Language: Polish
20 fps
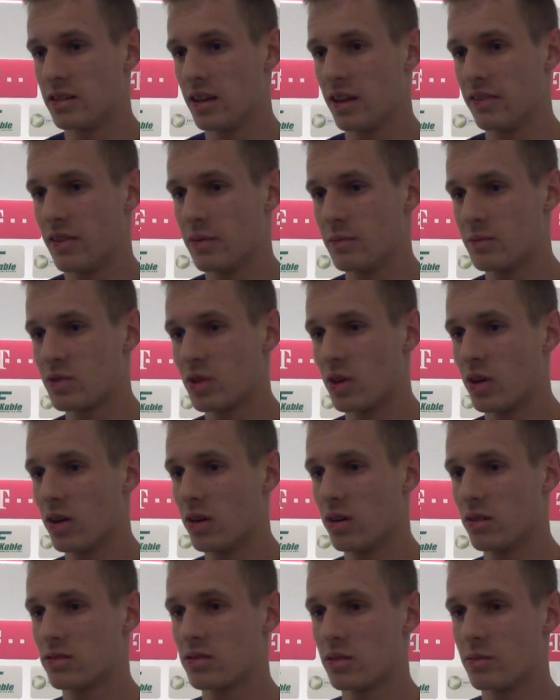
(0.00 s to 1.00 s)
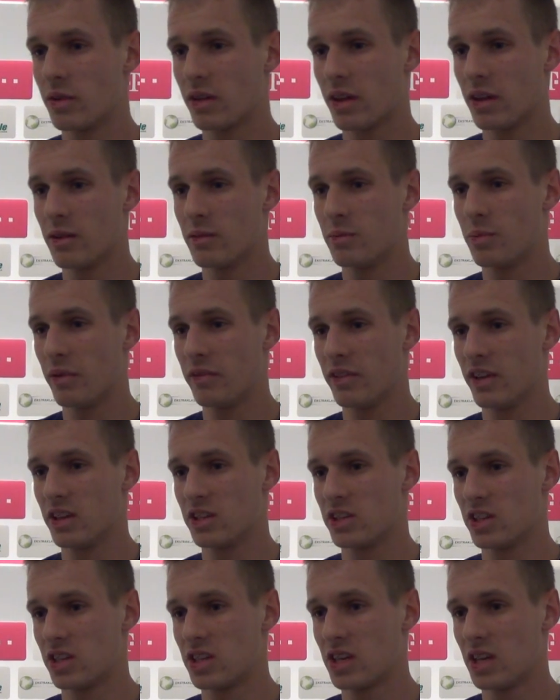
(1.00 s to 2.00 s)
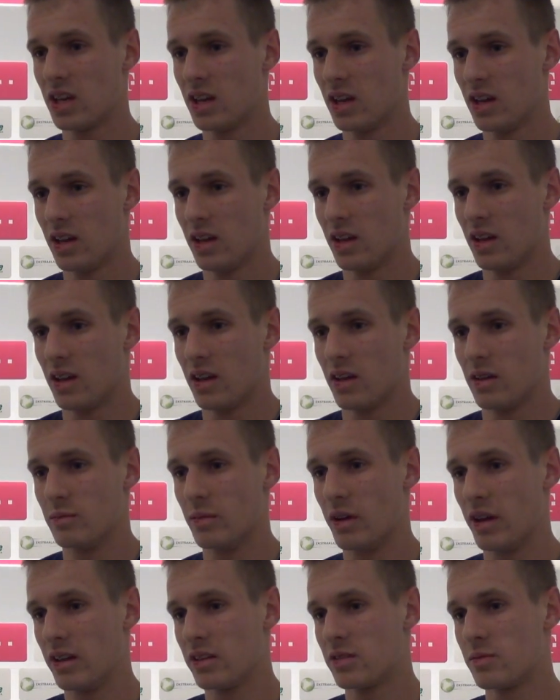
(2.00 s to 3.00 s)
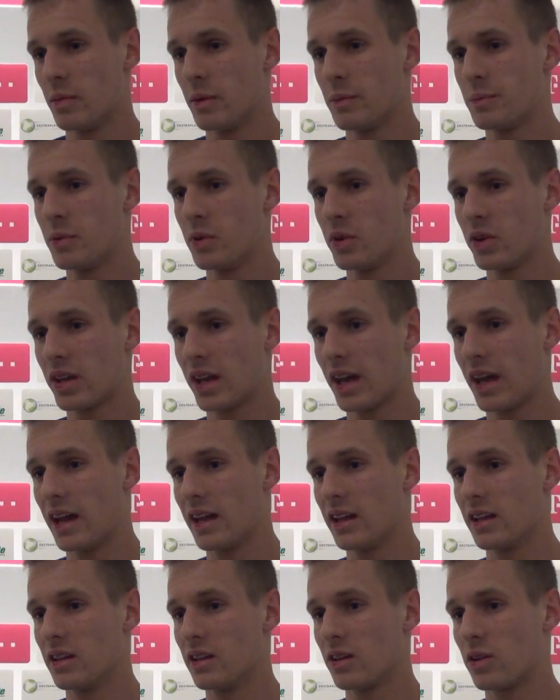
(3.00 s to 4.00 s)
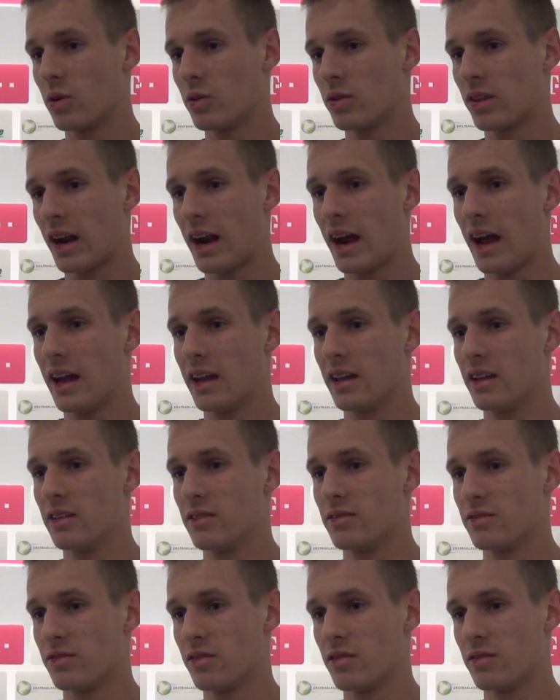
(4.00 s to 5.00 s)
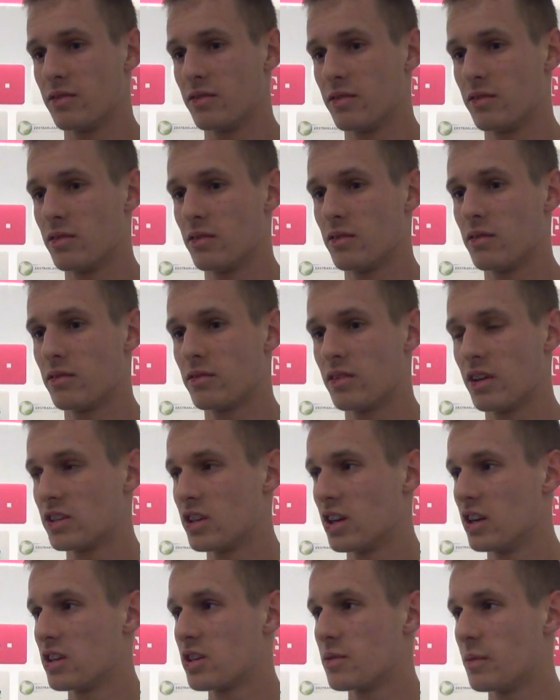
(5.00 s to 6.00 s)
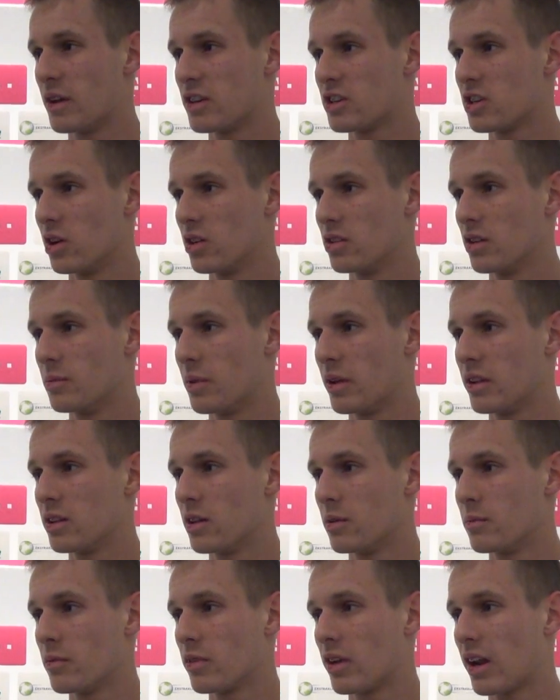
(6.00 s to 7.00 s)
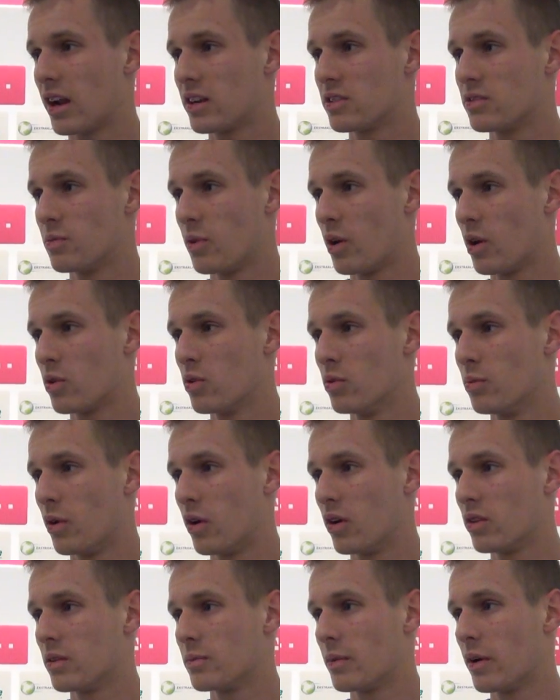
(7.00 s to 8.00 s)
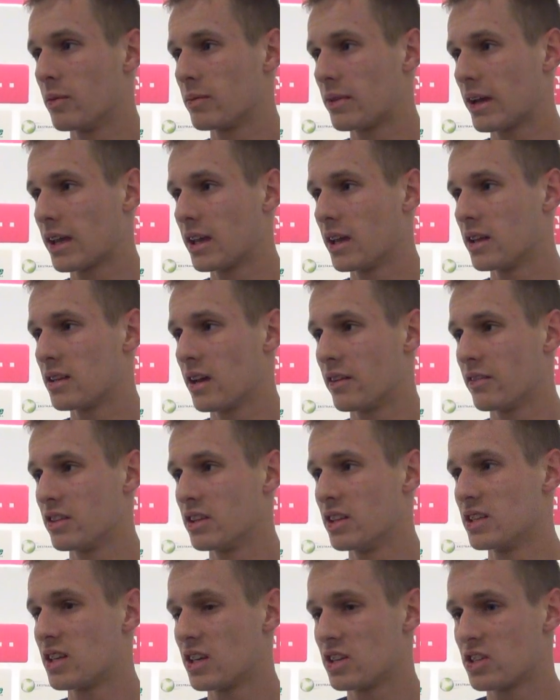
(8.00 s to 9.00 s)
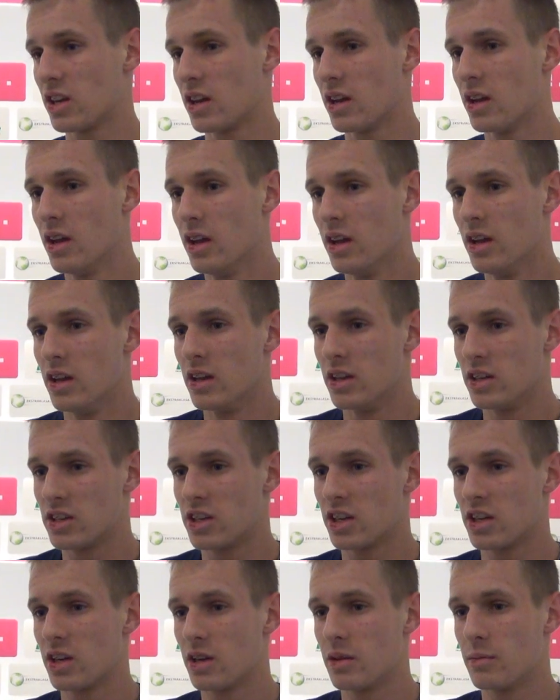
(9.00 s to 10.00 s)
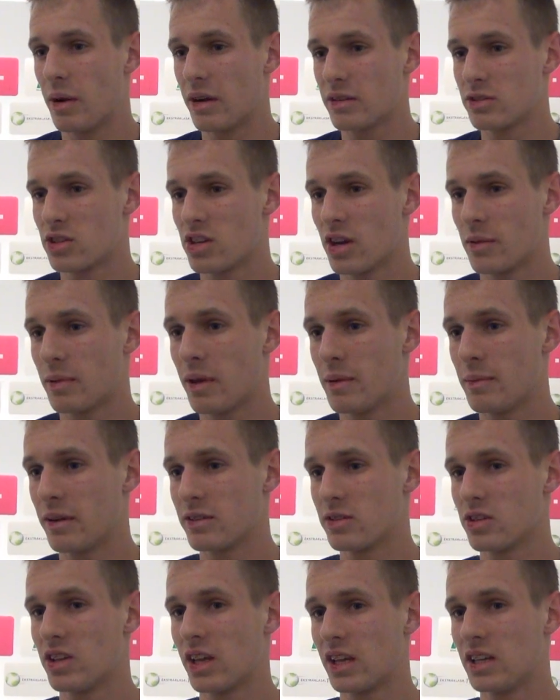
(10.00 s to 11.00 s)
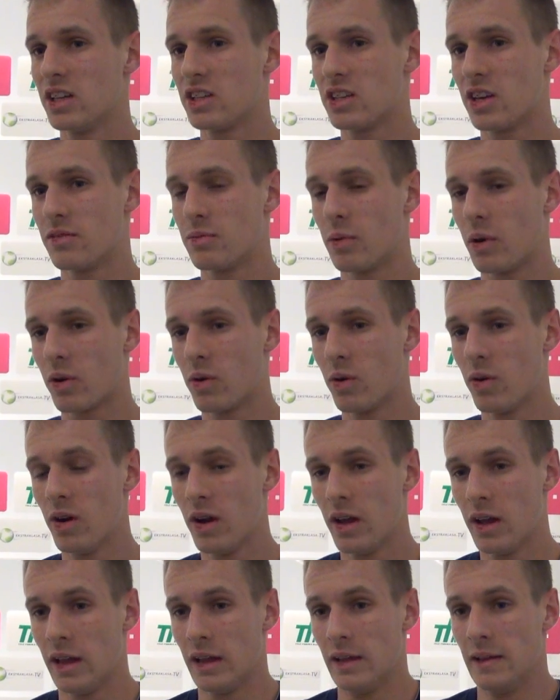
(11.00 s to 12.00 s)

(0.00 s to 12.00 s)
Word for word: nie wiem, co, co mogę powiedzieć mieliśmy piłkę i kontra i wiedzieliśmy, że oni będą grać w boku, bo oni mają takie zawodnice, że, że bardzo szybkie, bardzo technicznie w boku.